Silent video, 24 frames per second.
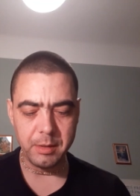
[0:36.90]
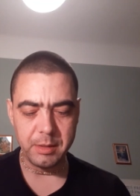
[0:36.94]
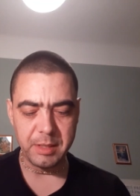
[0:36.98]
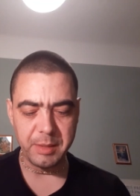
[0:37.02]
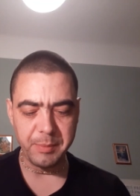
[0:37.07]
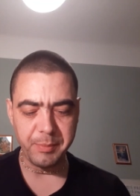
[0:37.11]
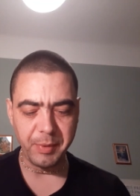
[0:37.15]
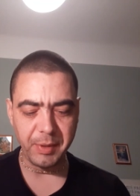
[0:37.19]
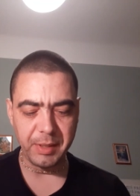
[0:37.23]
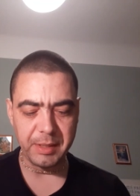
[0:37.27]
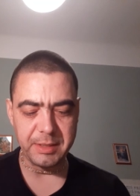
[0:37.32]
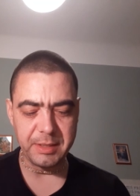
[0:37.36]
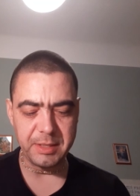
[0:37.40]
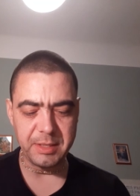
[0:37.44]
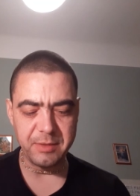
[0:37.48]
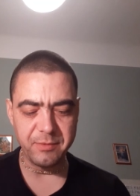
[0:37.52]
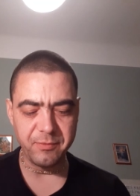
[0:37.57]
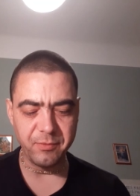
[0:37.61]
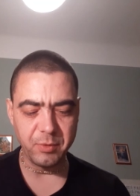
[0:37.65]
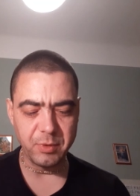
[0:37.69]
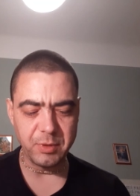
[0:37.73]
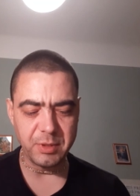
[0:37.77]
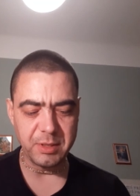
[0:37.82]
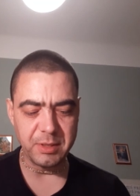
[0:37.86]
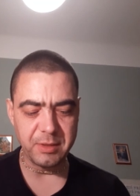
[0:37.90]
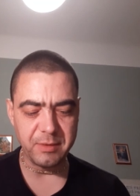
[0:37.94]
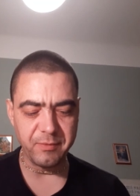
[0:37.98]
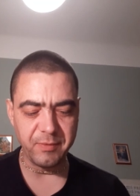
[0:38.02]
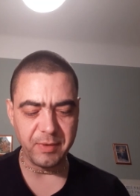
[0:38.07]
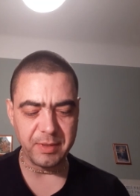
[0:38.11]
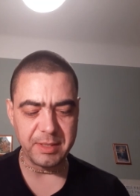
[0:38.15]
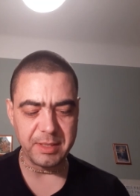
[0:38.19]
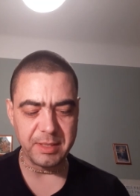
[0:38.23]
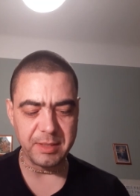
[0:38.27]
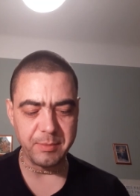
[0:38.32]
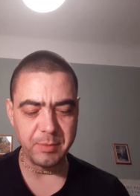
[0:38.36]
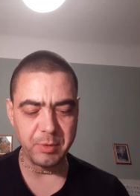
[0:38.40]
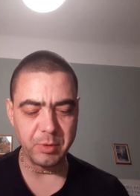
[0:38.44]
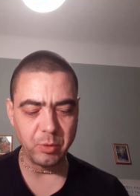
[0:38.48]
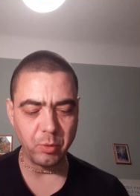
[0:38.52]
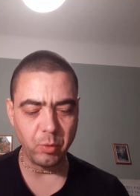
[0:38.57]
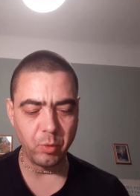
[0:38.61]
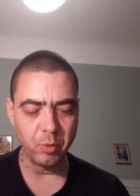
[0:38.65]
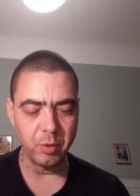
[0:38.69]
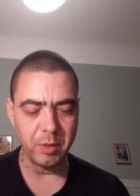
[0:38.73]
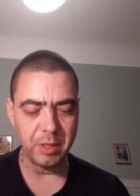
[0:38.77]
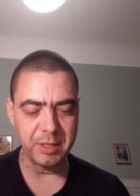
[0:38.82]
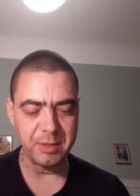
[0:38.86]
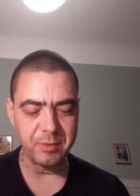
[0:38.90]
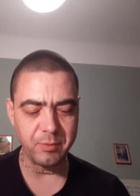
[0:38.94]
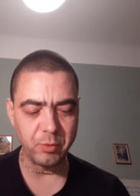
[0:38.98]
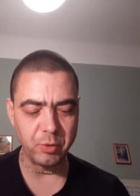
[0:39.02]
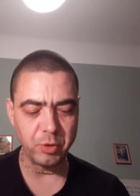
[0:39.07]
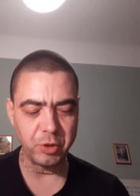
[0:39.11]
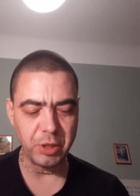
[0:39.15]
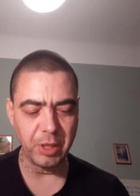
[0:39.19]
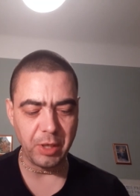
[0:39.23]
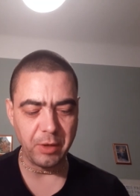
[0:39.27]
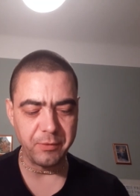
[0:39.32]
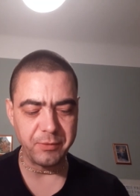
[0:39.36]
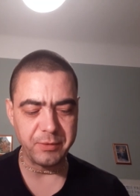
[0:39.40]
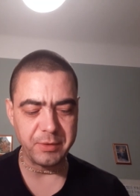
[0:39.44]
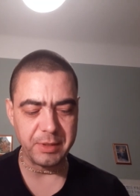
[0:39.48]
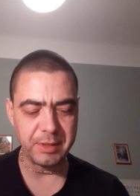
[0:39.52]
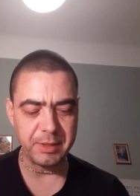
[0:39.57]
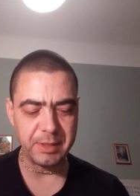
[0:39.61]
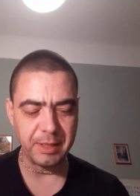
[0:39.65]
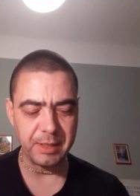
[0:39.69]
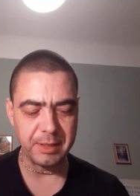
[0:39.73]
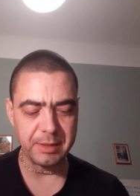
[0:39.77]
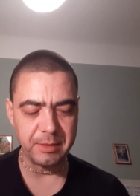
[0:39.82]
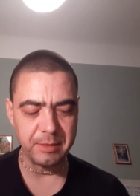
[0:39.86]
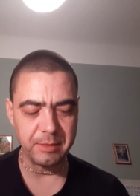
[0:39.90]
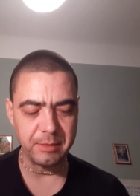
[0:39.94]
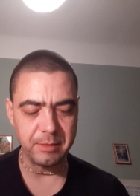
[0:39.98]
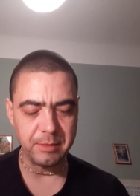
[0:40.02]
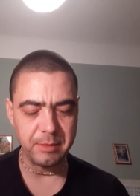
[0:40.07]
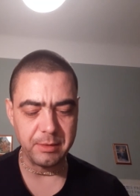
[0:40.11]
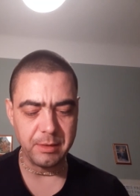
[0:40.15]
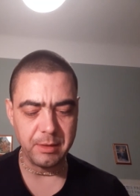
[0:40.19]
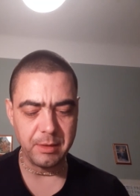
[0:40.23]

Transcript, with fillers: Die Prinzen wussten, was es mit Dronas Wunsch auf sich hatte.